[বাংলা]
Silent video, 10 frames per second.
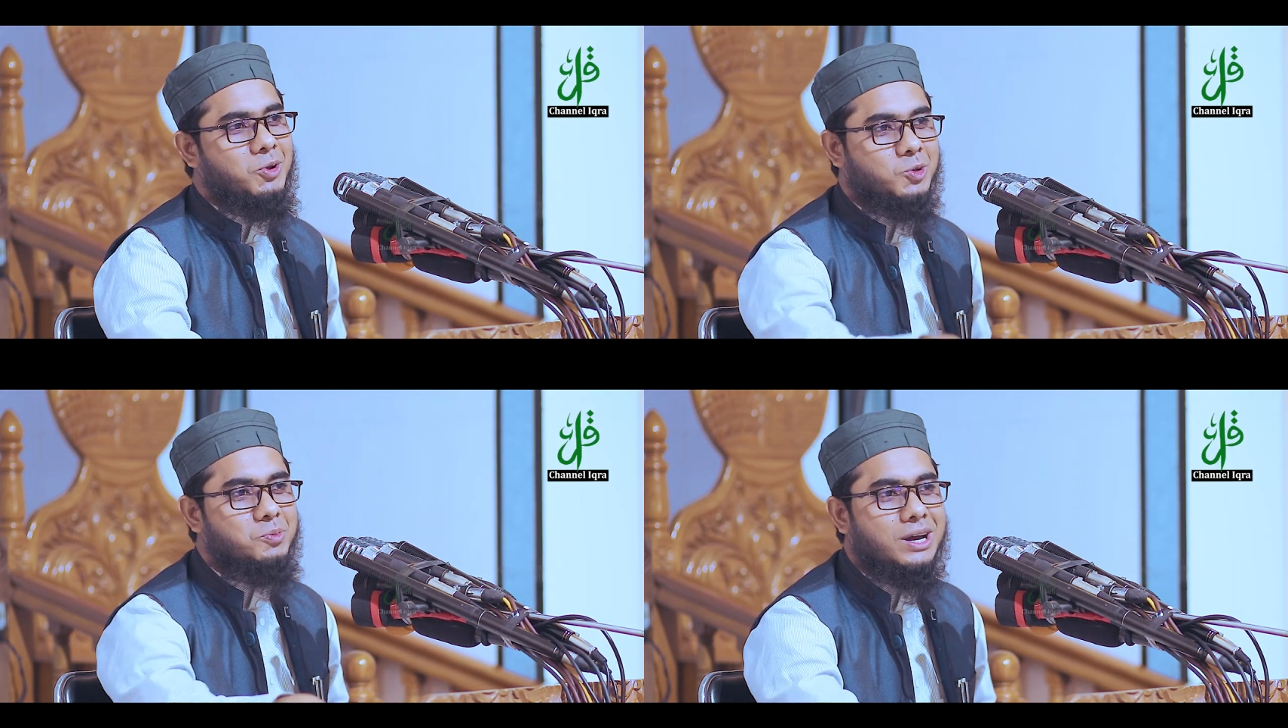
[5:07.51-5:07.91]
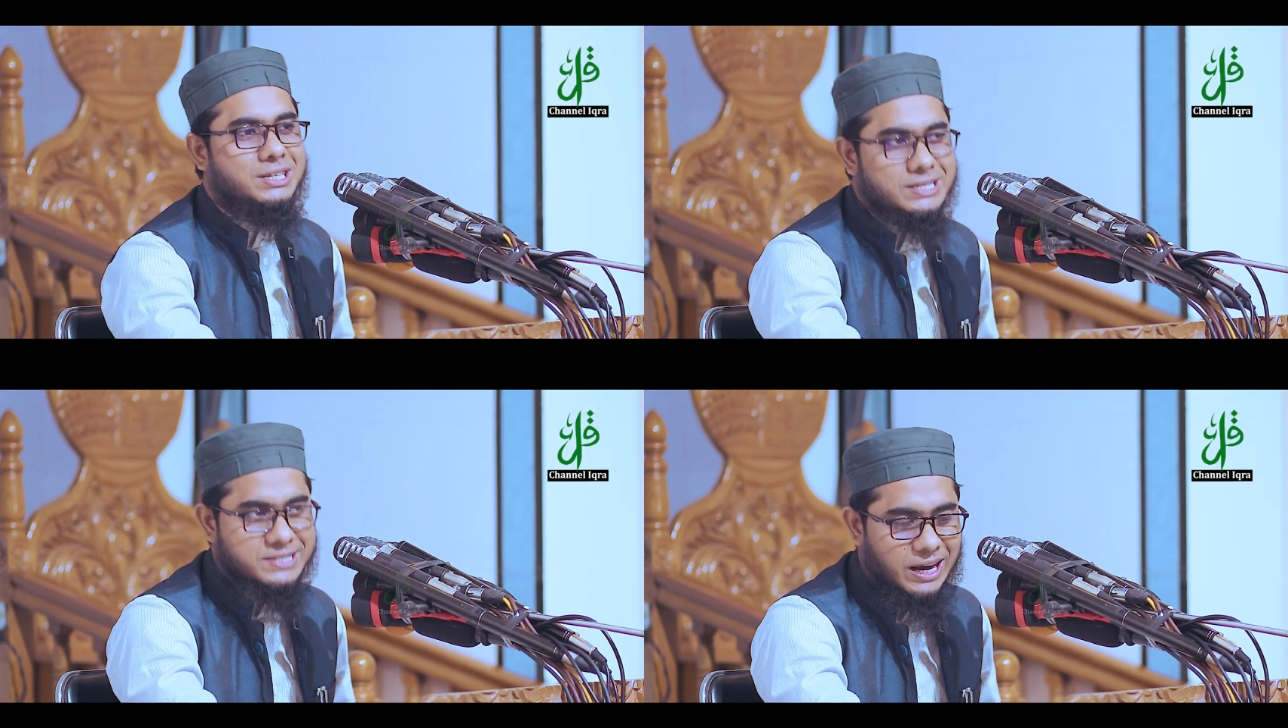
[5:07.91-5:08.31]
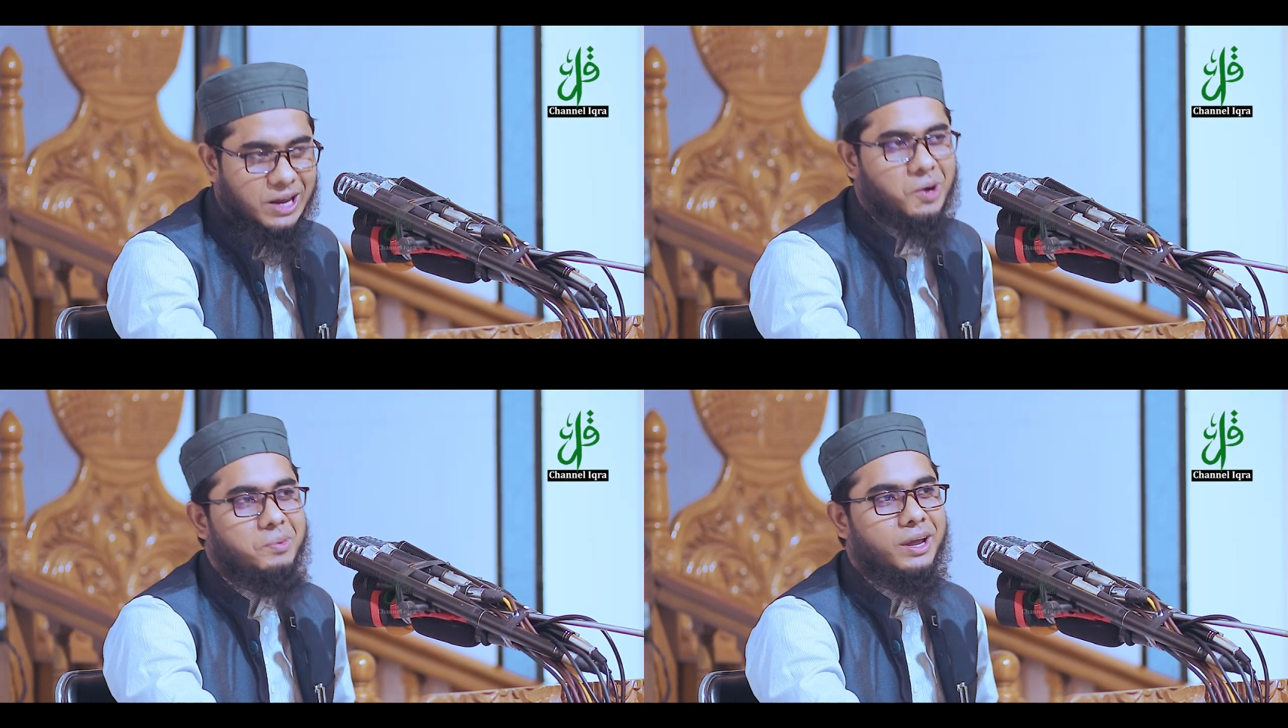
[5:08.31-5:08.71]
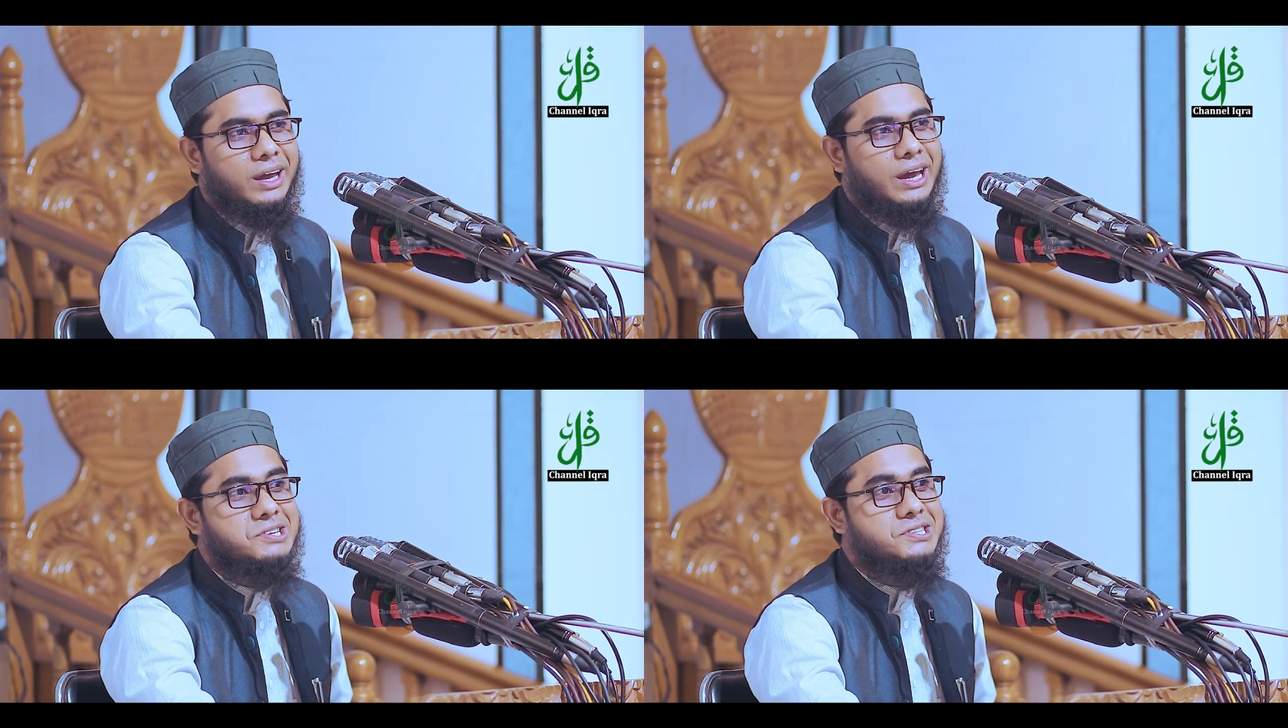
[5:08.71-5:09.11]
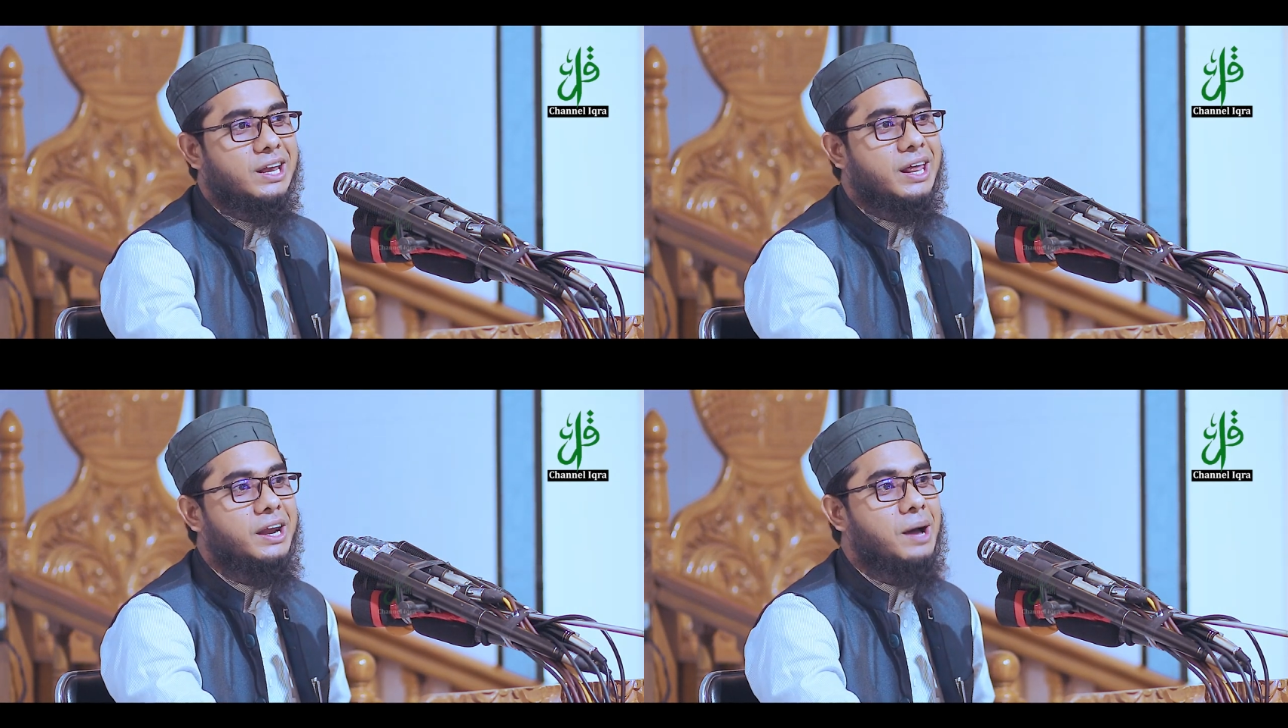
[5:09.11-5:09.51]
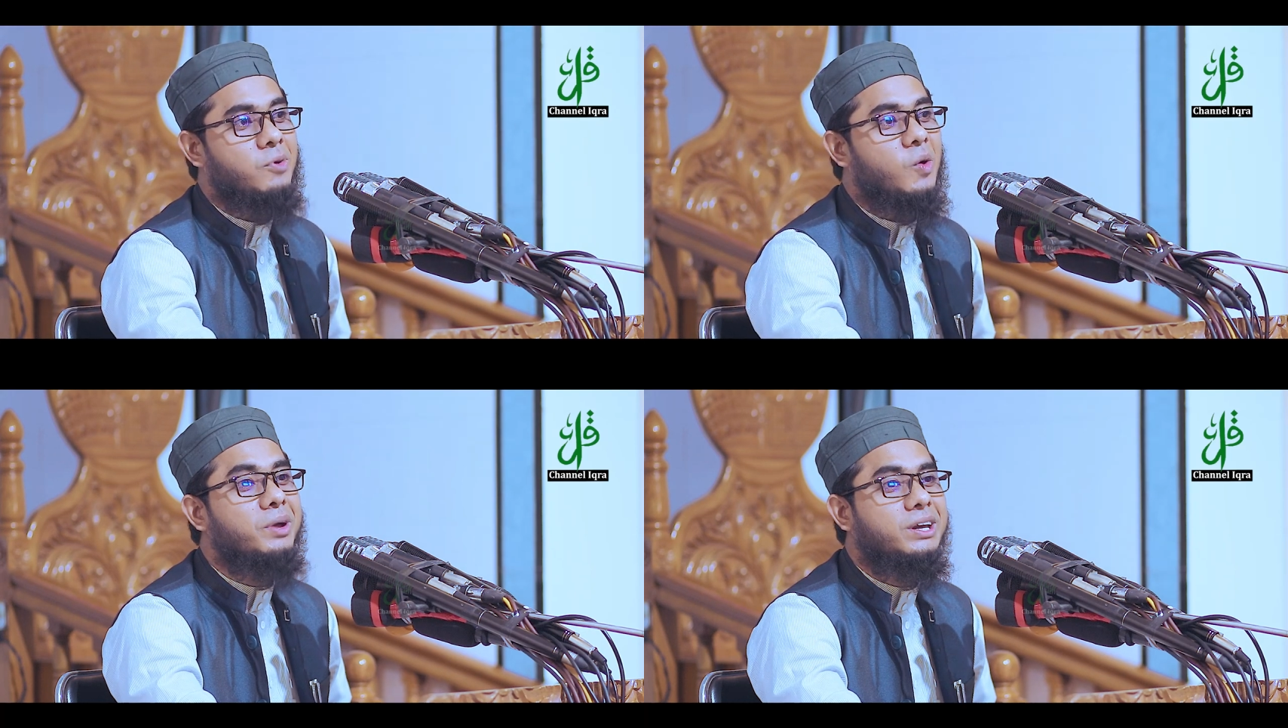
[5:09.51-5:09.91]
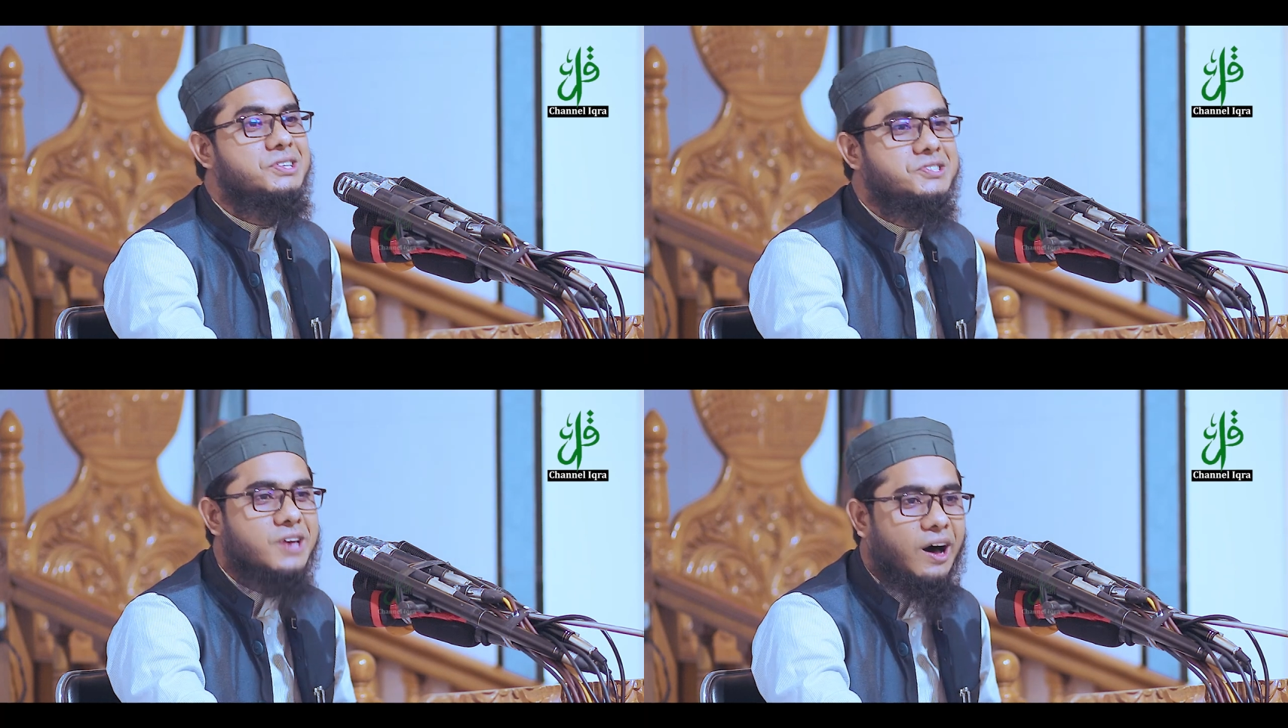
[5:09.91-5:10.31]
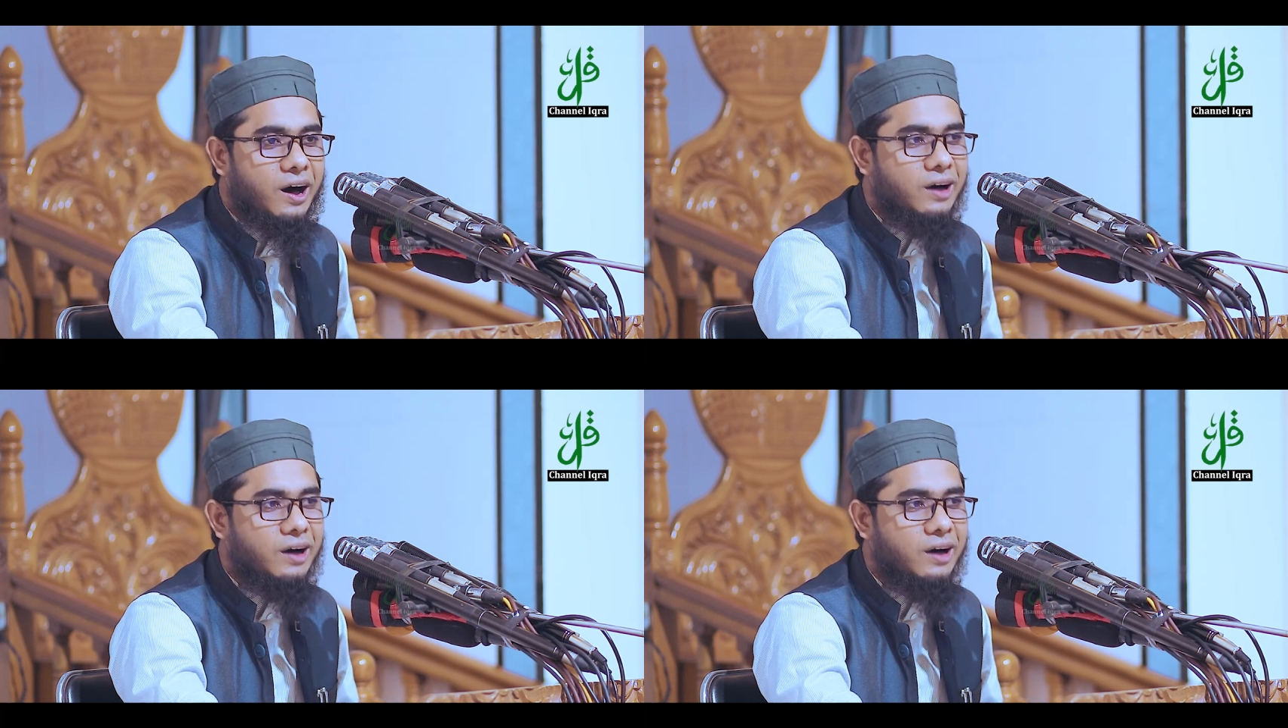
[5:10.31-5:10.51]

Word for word: তোমার যে ছেলে হবে এই ছেলের নাম হবে ঈসা